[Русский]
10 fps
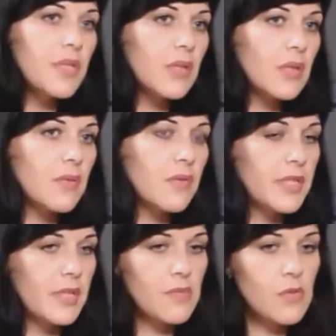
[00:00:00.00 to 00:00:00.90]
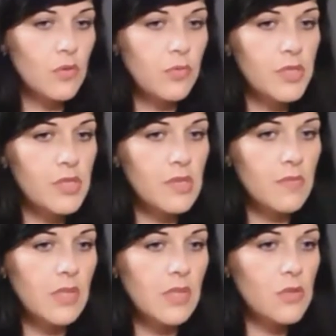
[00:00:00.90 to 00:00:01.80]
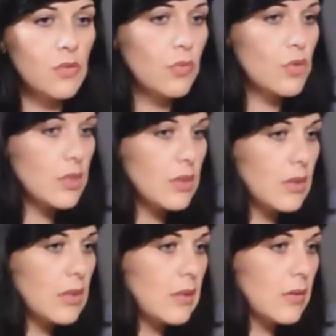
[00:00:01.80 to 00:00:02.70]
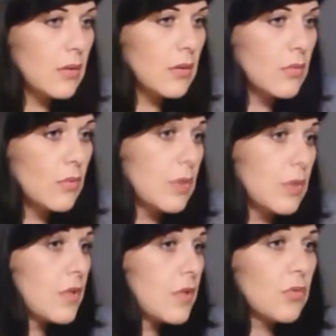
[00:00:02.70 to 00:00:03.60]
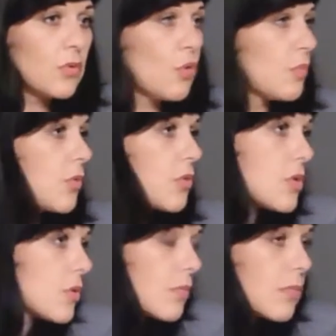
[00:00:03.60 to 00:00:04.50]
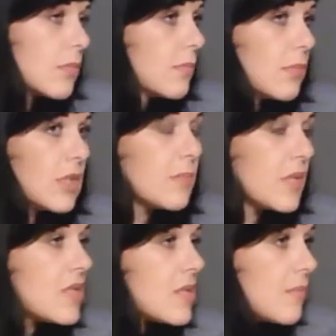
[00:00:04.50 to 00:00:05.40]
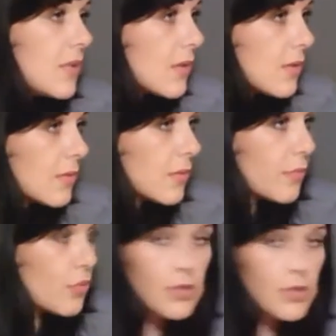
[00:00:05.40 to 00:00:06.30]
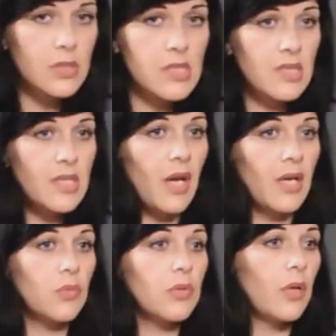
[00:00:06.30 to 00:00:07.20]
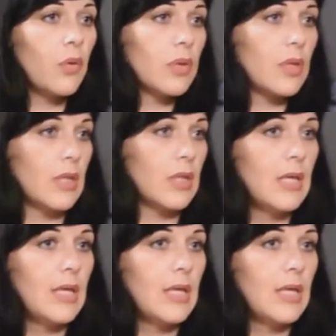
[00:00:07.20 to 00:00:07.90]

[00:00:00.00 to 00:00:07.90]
я приехала в Харьковскую область к своей тетушке. И, угу. ну, это второй дом. То есть, ну, это моя семья, просто территориально удаленная.